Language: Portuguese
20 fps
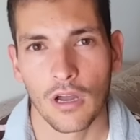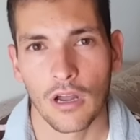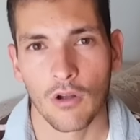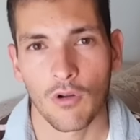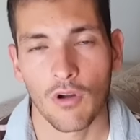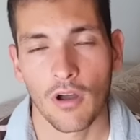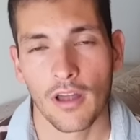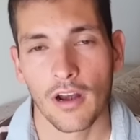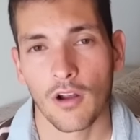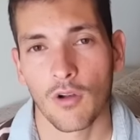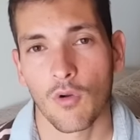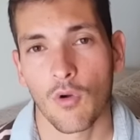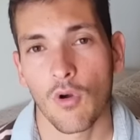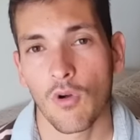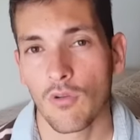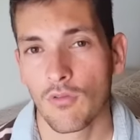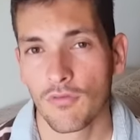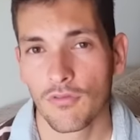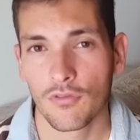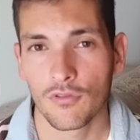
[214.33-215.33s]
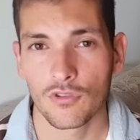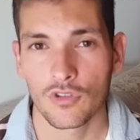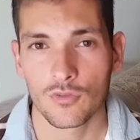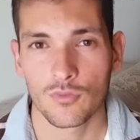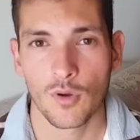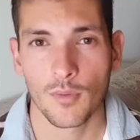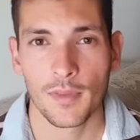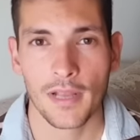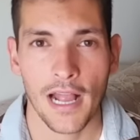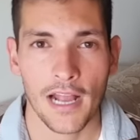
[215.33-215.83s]
Agora, com fundos
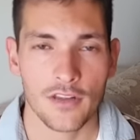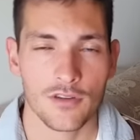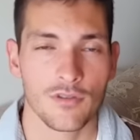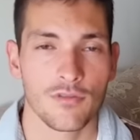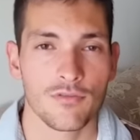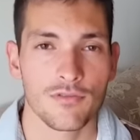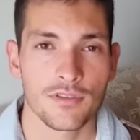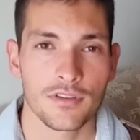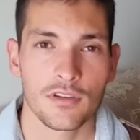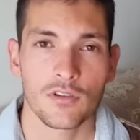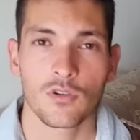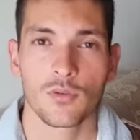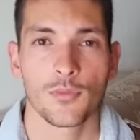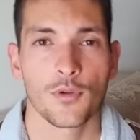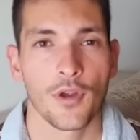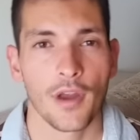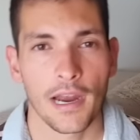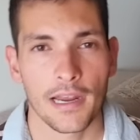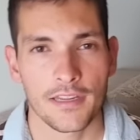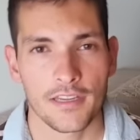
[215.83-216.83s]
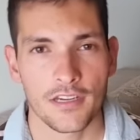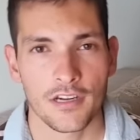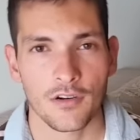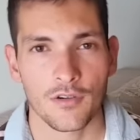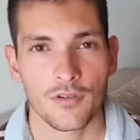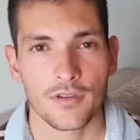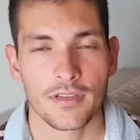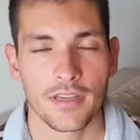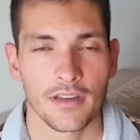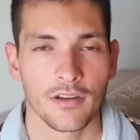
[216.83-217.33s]
imobiliários, com 5 mil reais você já
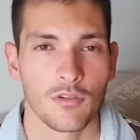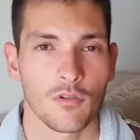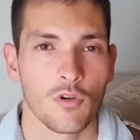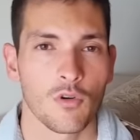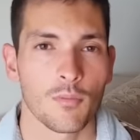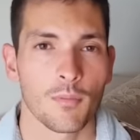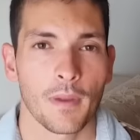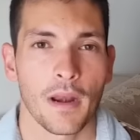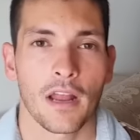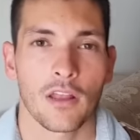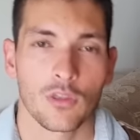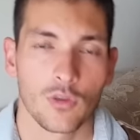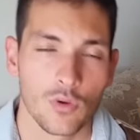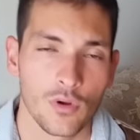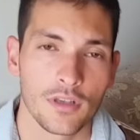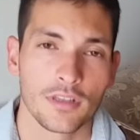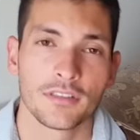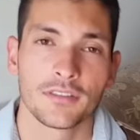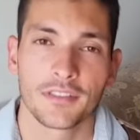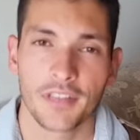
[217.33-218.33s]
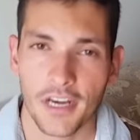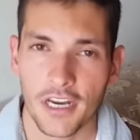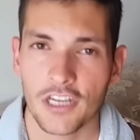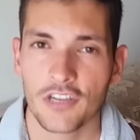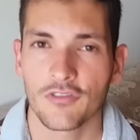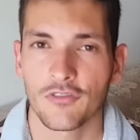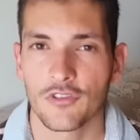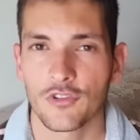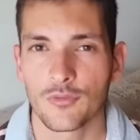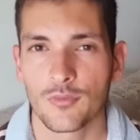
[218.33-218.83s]
consegue comprar dois, três
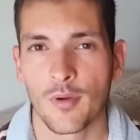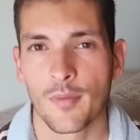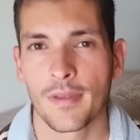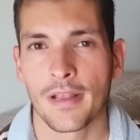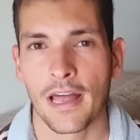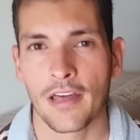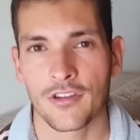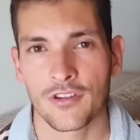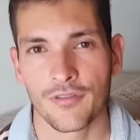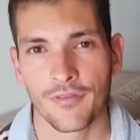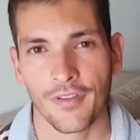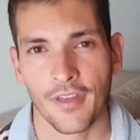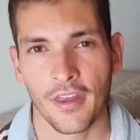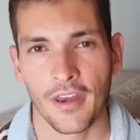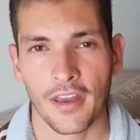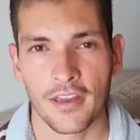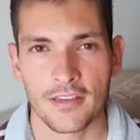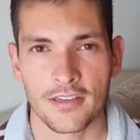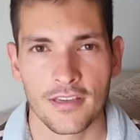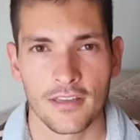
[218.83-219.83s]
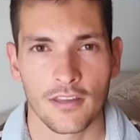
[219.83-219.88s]
fundos imobiliários diferentes.